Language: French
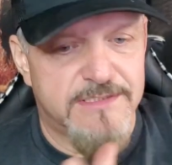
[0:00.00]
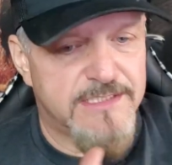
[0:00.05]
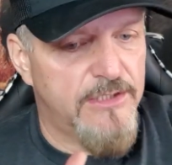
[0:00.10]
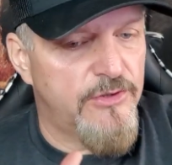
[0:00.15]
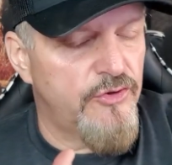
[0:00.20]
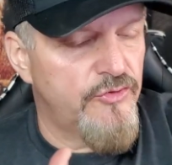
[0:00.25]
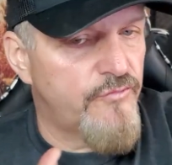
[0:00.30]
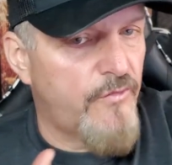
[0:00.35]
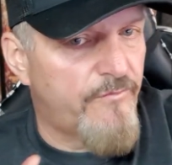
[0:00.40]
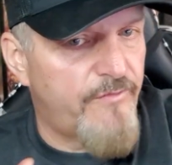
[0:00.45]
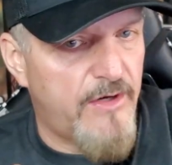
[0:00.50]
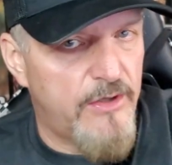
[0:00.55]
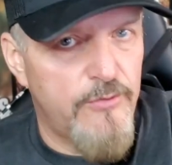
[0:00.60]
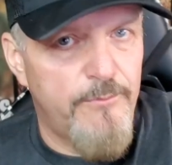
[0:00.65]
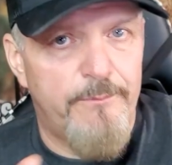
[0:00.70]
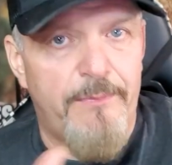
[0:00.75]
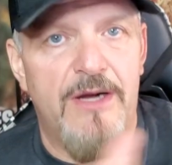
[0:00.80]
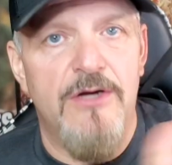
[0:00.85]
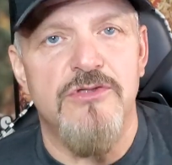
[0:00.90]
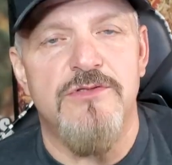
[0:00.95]
Tu sais, je vais faire
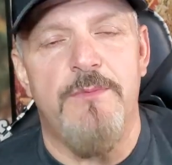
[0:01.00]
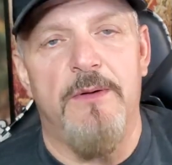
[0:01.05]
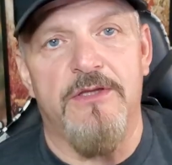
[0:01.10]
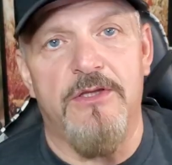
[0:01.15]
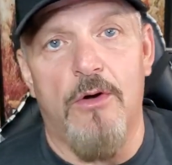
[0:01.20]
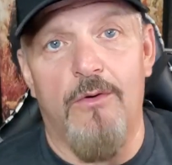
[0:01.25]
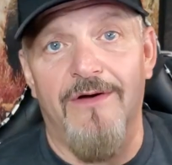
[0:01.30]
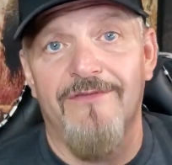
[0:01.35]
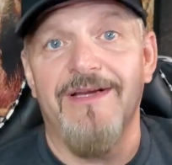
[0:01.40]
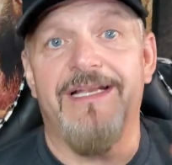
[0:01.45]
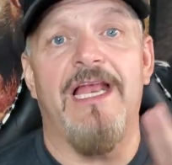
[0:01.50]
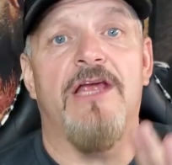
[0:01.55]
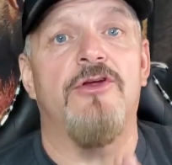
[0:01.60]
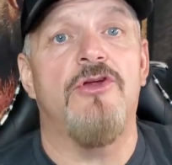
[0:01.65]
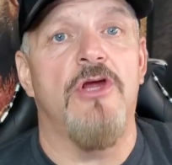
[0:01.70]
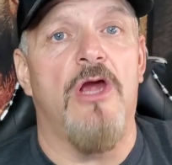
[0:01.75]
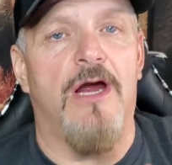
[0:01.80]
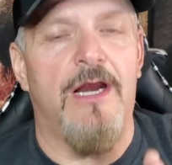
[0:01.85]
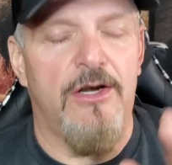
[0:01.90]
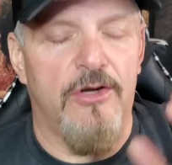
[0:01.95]
une passe, mettons, avec la
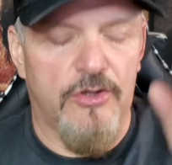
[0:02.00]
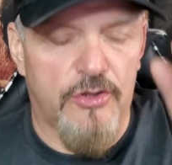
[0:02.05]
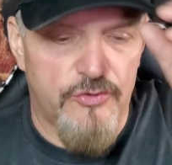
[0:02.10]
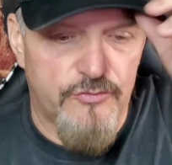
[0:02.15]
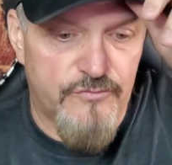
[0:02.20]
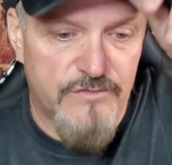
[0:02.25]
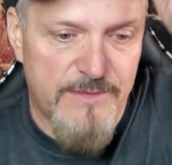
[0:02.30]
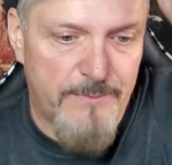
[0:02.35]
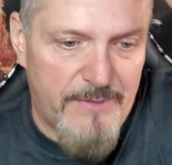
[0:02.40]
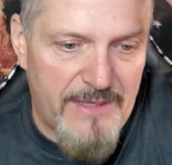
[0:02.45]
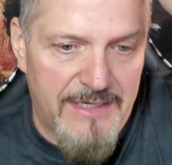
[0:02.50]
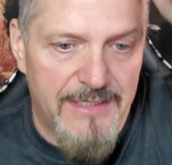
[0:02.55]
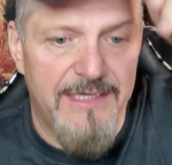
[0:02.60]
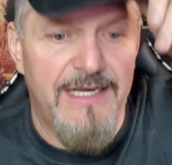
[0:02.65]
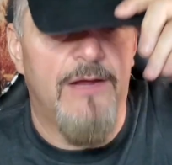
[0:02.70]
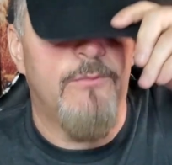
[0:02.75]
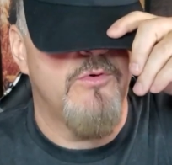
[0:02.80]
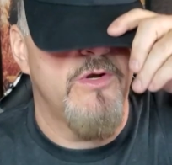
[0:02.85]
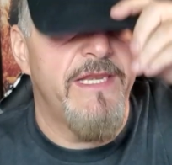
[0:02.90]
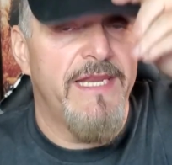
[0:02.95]
cuillère que je vous ai parlé,
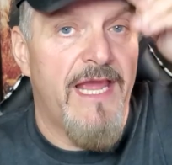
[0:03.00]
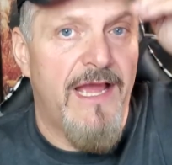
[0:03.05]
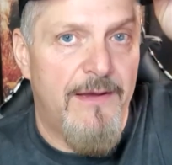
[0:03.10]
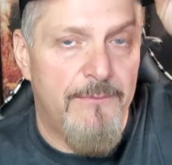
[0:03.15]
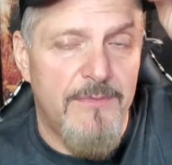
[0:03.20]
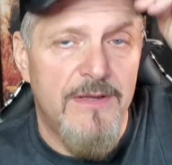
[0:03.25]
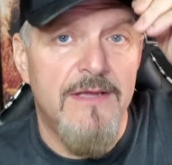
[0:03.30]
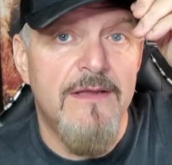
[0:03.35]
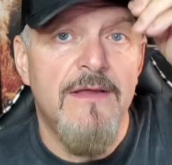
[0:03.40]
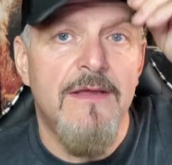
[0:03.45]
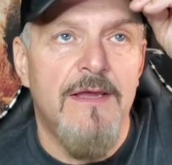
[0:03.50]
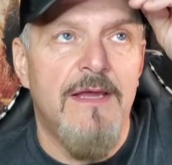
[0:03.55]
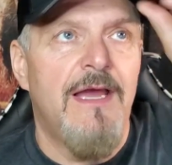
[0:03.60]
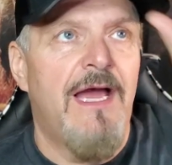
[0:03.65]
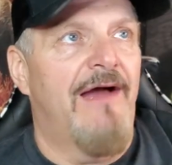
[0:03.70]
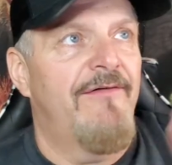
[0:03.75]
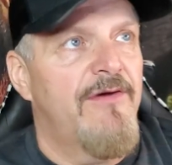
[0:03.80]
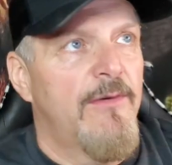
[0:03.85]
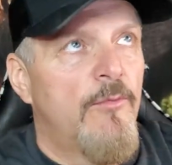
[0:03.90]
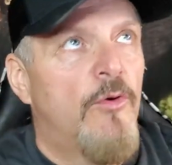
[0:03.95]
la William,
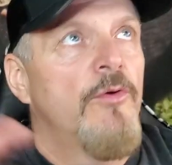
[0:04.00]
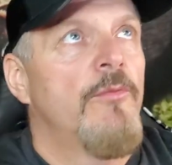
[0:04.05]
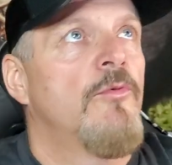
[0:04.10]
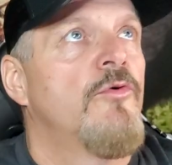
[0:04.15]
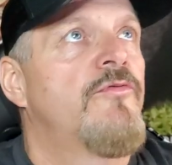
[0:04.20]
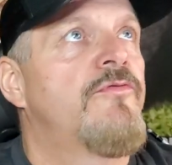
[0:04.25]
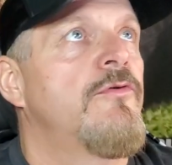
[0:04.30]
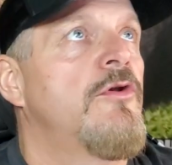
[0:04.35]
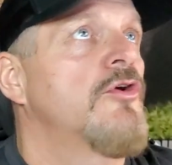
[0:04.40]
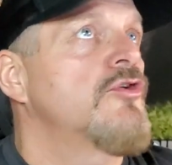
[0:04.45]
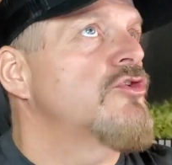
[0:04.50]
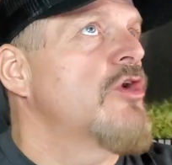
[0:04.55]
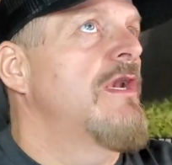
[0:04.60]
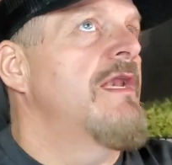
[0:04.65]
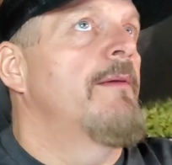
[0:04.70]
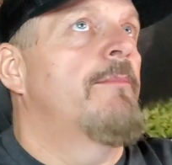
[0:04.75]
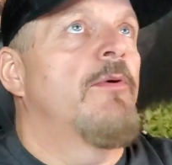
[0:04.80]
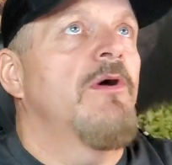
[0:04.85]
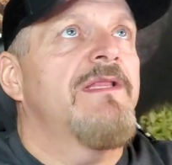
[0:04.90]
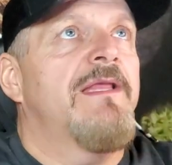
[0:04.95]
avec mon moufle. Là, je ne
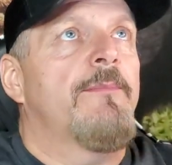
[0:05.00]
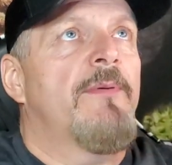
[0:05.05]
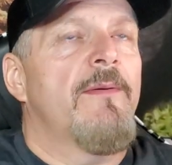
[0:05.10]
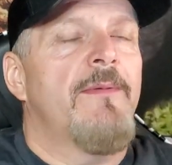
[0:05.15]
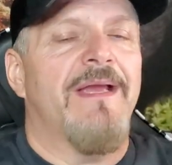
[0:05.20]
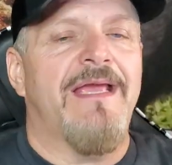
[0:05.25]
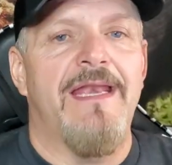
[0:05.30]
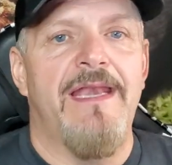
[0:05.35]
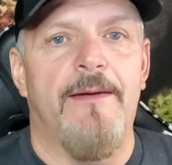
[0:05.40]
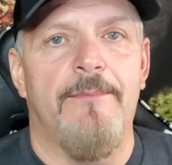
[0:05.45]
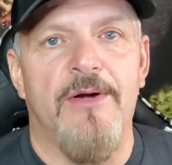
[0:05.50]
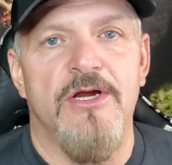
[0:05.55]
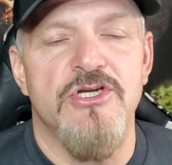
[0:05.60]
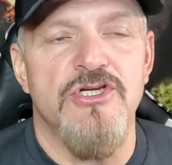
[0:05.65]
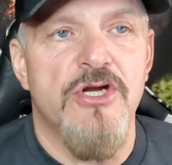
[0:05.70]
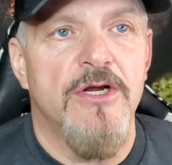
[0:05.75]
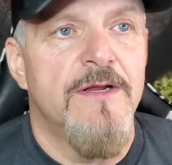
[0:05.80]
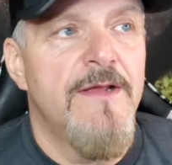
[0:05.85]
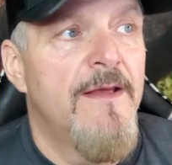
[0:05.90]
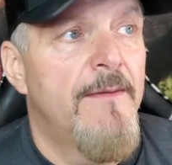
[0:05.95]
l'ai pas, être après ma canne à
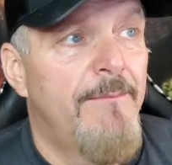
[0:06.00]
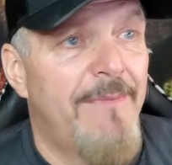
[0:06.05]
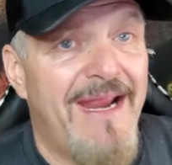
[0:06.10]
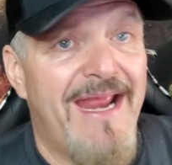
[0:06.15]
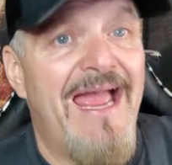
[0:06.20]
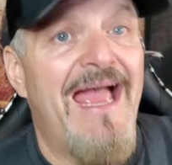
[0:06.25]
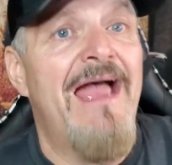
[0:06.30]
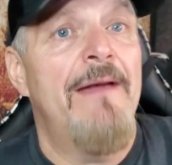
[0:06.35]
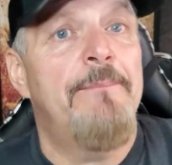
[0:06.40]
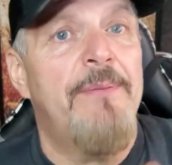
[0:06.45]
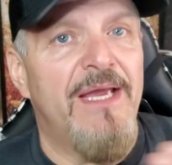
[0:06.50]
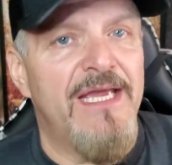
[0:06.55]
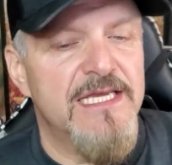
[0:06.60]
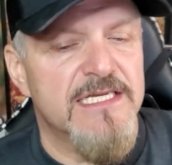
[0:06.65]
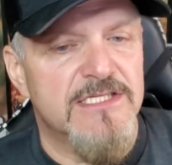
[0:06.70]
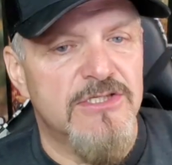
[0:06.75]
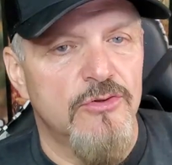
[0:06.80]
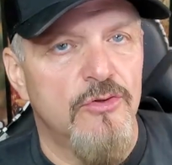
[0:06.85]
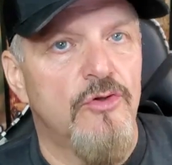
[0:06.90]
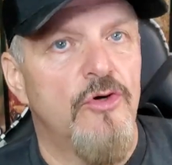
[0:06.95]
poche, Mais après
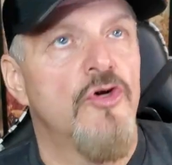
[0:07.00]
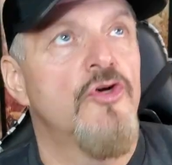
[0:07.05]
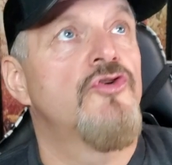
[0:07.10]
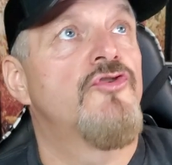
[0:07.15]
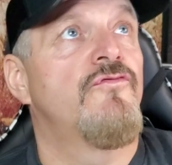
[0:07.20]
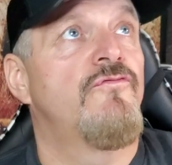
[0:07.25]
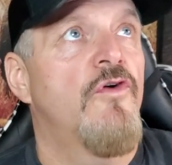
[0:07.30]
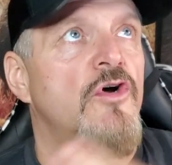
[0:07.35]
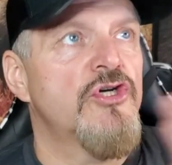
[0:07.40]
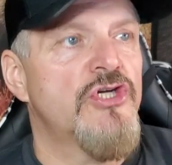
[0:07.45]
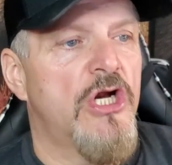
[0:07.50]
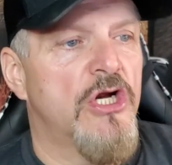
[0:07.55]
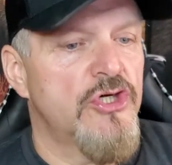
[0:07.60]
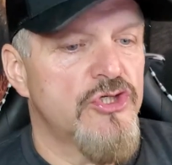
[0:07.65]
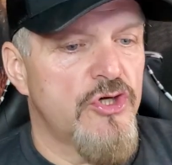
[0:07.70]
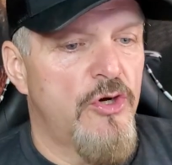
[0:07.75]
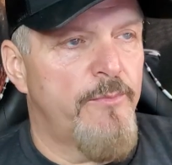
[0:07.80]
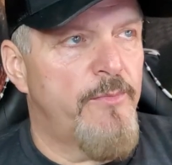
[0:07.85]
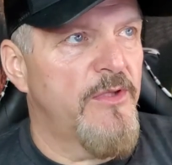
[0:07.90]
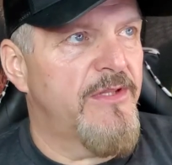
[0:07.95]
ça, je vais
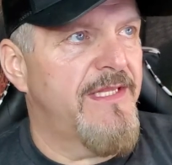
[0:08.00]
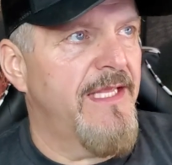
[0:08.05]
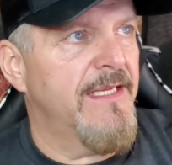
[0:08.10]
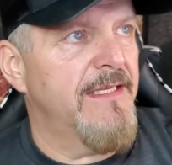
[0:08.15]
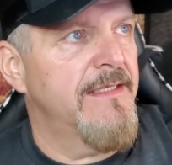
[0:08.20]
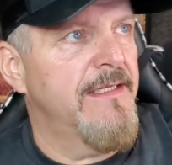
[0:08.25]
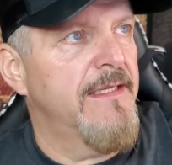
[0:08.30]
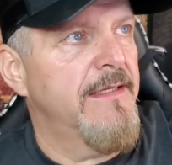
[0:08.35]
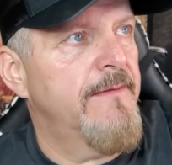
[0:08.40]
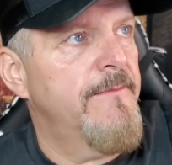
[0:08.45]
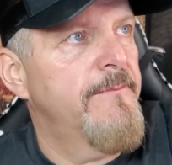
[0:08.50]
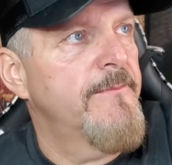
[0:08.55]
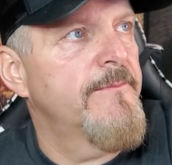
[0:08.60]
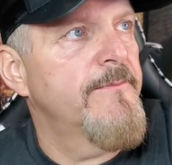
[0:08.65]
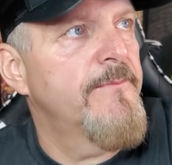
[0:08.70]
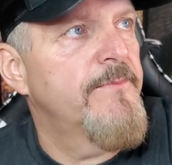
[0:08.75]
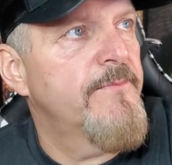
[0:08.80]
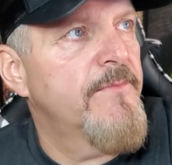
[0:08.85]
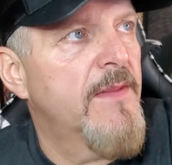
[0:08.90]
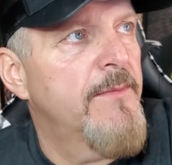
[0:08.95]
changer un peu de technique.
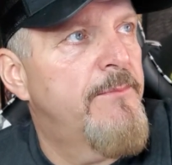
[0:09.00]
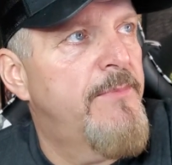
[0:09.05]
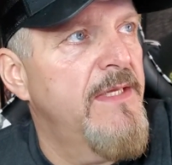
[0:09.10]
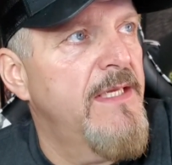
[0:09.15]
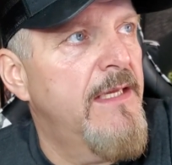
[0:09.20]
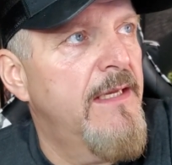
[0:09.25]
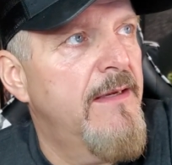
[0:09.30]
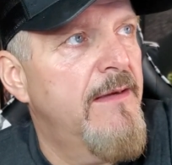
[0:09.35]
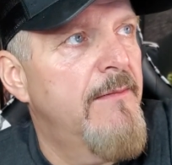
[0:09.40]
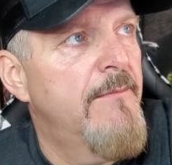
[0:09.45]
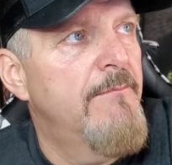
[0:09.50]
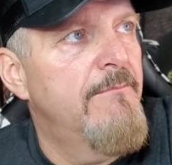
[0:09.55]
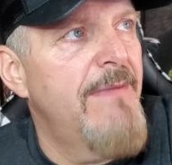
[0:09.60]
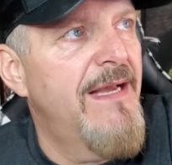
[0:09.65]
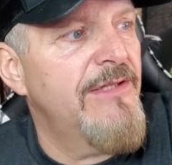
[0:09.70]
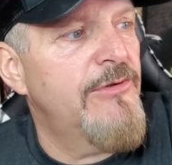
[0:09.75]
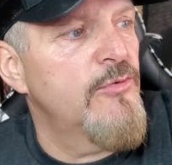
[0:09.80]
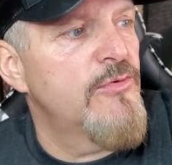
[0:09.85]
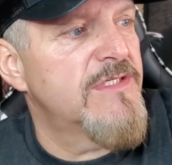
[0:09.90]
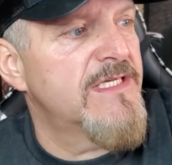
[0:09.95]
Puis,
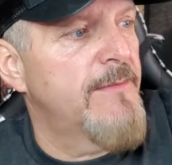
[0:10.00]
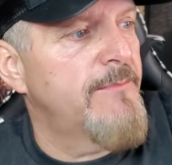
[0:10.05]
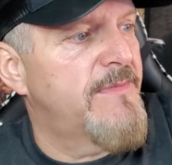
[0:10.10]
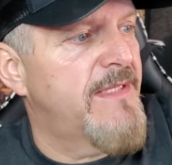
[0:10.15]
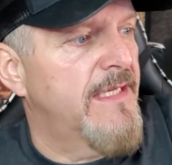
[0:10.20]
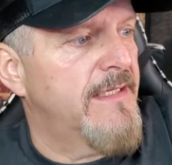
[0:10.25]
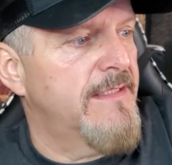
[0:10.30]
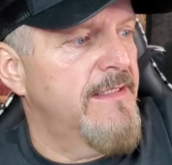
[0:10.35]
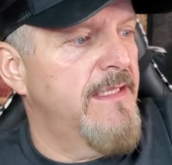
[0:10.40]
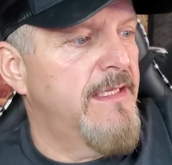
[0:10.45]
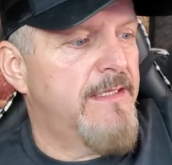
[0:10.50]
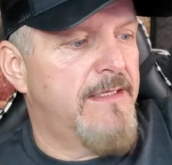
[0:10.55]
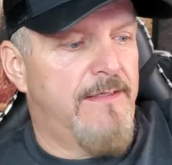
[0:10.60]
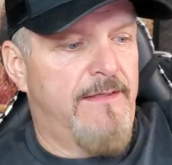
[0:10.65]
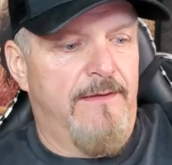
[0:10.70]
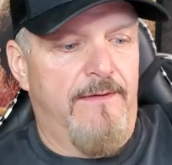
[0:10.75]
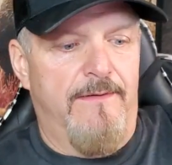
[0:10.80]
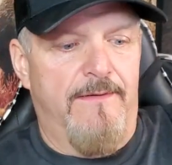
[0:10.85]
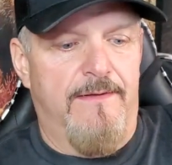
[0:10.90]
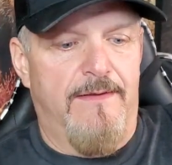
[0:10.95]
ma deuxième technique,
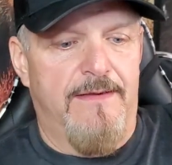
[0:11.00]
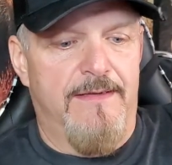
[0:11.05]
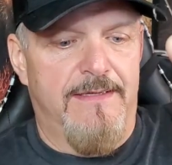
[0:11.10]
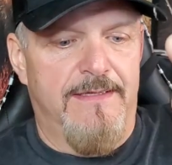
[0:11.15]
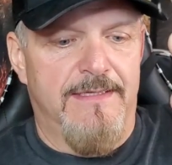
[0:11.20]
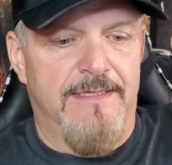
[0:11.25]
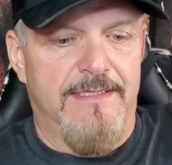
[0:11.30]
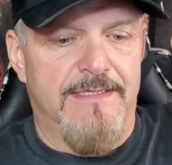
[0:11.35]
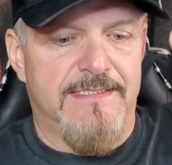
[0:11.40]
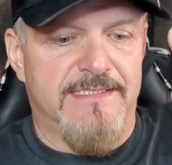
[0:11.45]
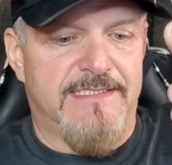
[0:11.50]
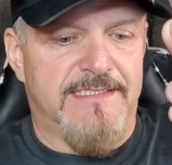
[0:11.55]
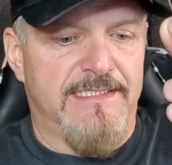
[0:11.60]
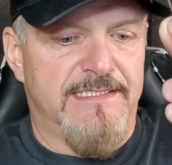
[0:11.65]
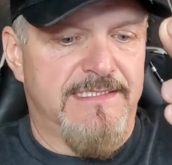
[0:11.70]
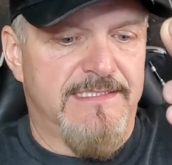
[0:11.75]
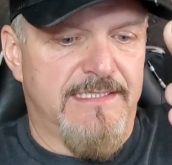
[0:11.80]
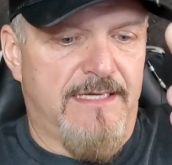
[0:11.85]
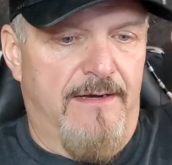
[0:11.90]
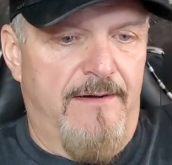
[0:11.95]
c'est
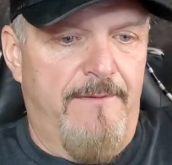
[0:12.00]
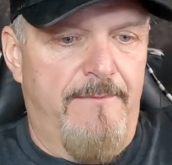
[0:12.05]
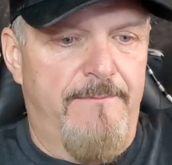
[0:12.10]
ça.